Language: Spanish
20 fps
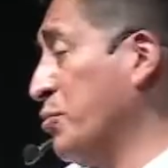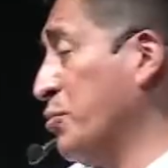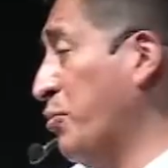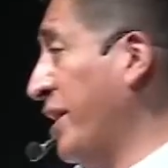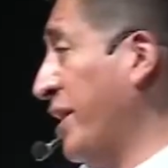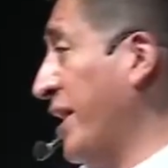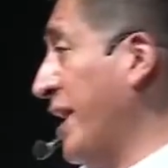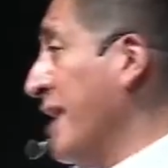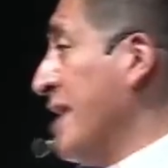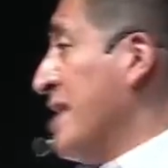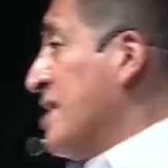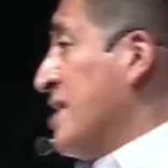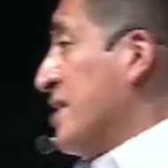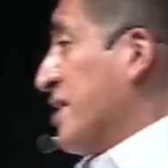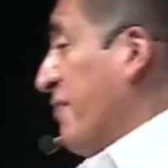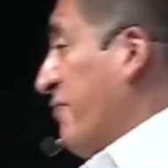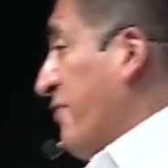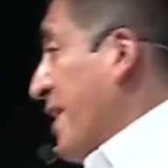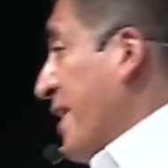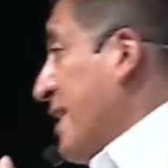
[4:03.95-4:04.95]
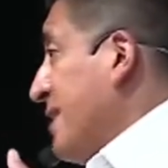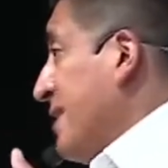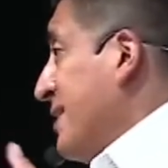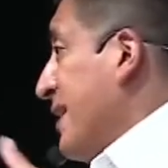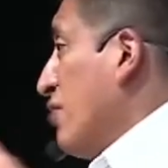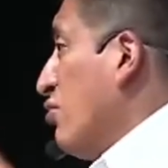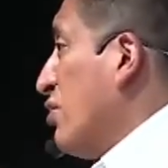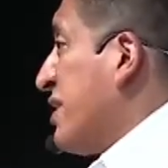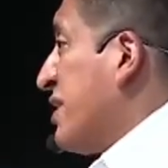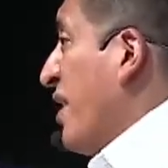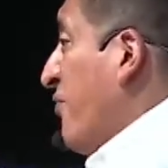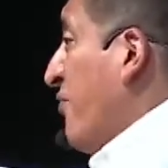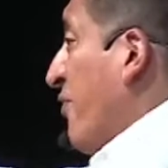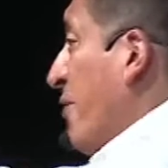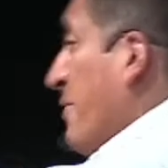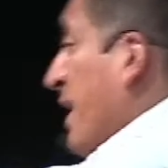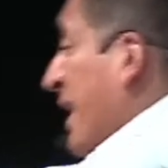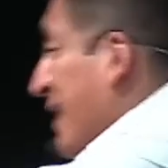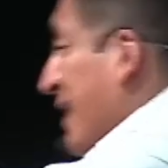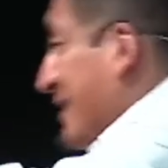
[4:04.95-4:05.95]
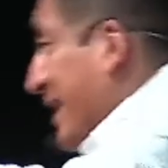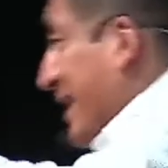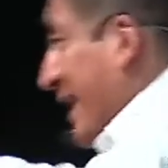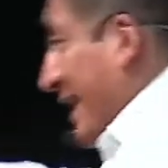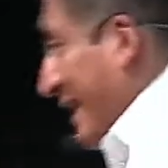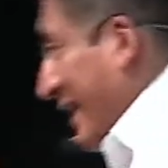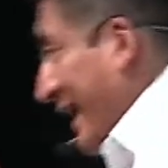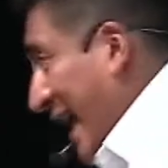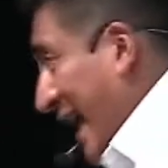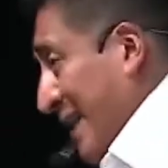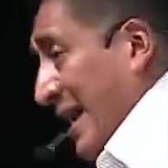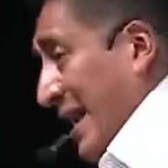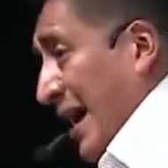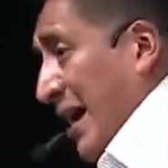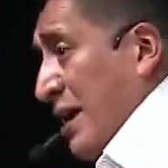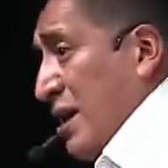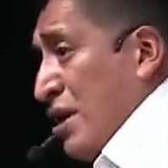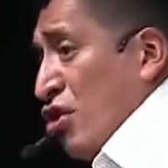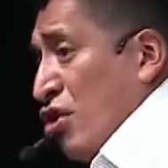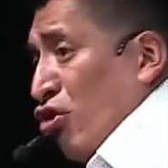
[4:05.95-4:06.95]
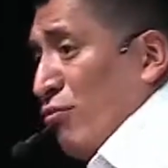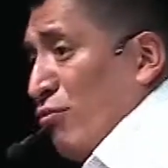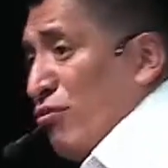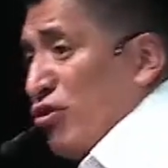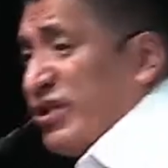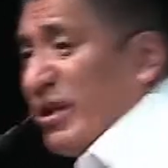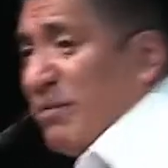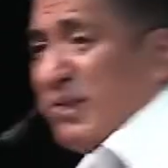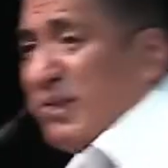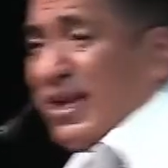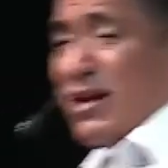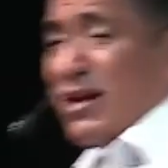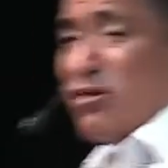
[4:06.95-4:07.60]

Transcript: puede referirse a nuestra familia cercana, como también a